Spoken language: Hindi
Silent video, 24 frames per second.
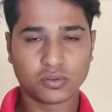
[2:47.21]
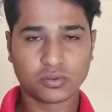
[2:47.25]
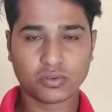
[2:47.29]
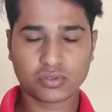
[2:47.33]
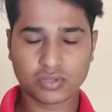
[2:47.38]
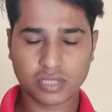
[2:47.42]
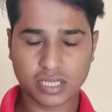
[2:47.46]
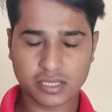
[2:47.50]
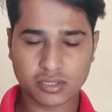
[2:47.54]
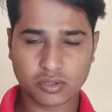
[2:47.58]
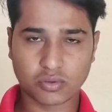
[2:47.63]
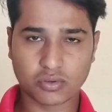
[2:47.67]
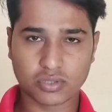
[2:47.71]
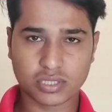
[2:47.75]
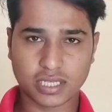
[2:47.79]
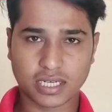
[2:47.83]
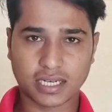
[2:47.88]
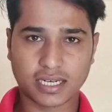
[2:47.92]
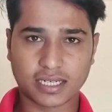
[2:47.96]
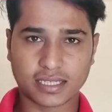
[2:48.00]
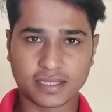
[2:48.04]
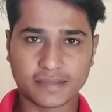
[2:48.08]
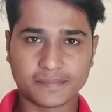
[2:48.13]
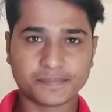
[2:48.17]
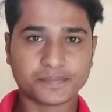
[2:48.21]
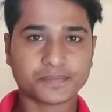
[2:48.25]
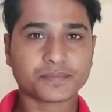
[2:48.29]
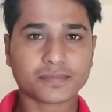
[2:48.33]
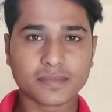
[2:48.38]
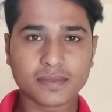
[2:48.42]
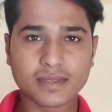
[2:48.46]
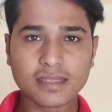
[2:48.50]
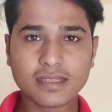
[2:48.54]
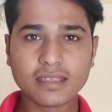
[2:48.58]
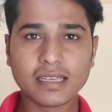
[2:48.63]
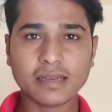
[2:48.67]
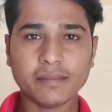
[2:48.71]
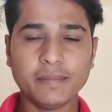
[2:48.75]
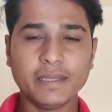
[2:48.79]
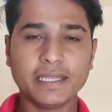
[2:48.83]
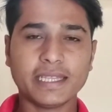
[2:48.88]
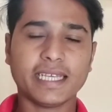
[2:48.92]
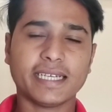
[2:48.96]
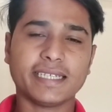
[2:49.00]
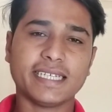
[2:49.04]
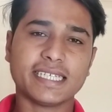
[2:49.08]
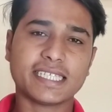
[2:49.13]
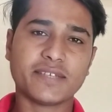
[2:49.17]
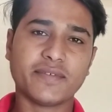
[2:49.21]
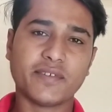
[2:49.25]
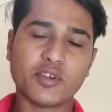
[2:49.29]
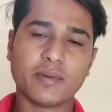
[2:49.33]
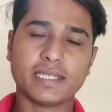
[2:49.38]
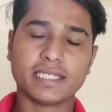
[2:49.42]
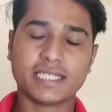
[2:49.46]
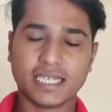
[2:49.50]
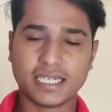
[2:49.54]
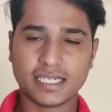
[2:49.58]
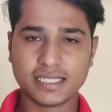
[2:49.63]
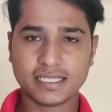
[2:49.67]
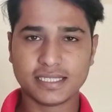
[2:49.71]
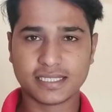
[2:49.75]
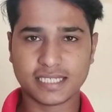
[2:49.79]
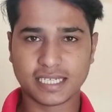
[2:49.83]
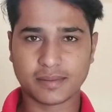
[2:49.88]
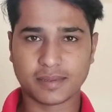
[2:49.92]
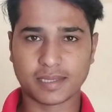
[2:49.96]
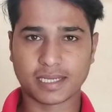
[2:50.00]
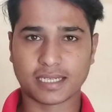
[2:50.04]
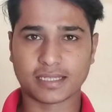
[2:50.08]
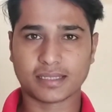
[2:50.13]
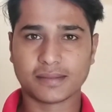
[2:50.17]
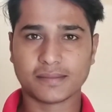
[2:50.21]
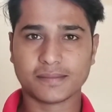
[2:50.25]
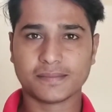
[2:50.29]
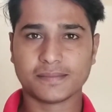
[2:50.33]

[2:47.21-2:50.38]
दोस्तों तक जरूर शेयर कर दें मिलते हैं नेक्स्ट वीडियो में जय हिंद जय भारत